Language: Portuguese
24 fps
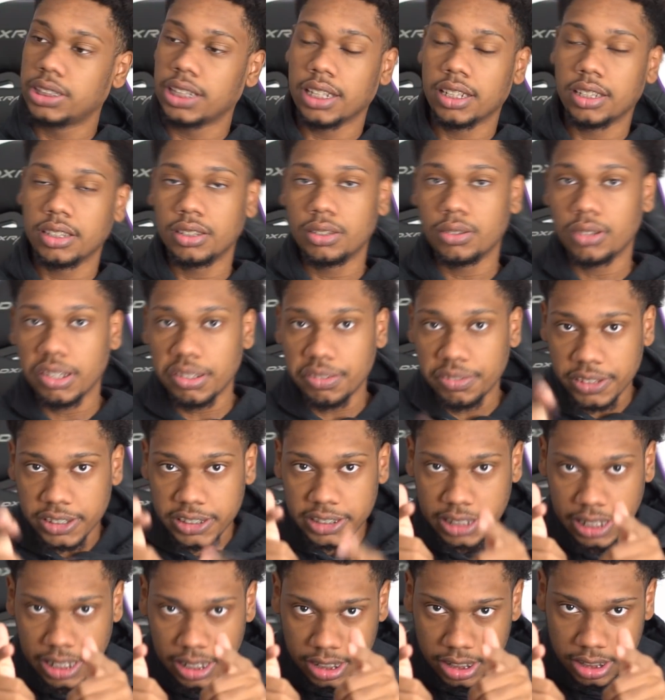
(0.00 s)
a intro, refri
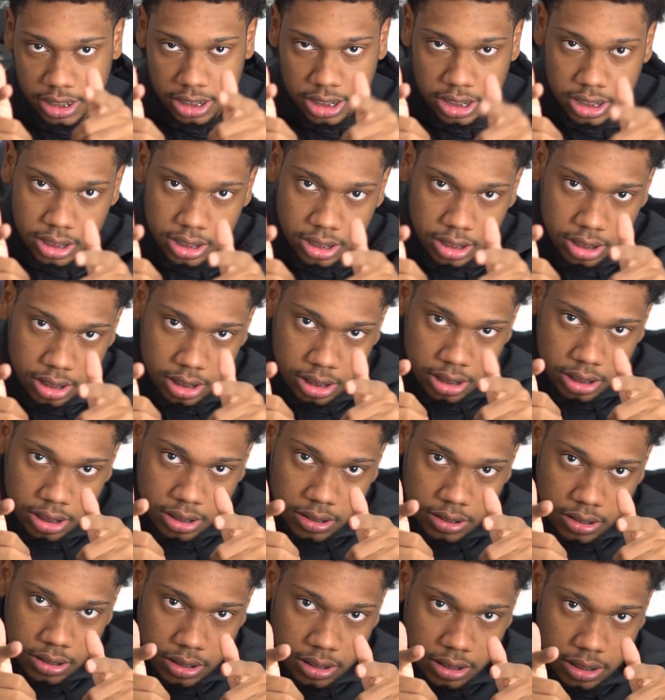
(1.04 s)
de laranja.
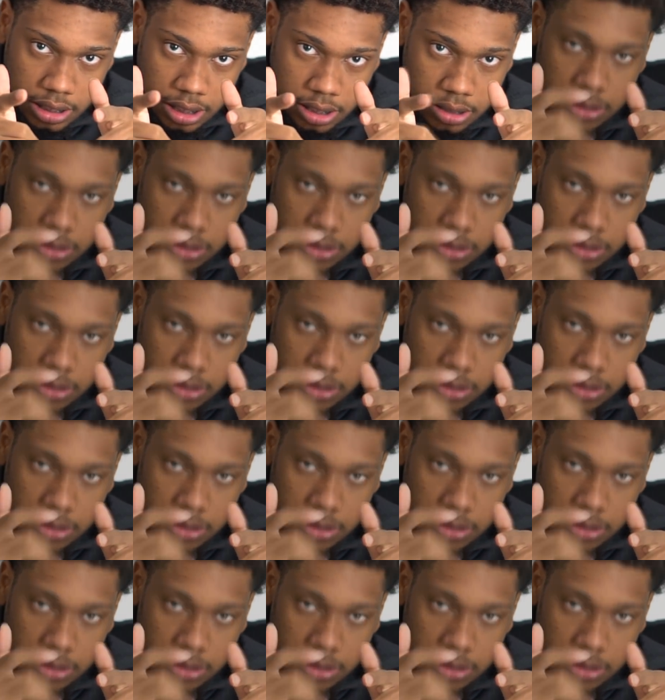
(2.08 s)
E aí?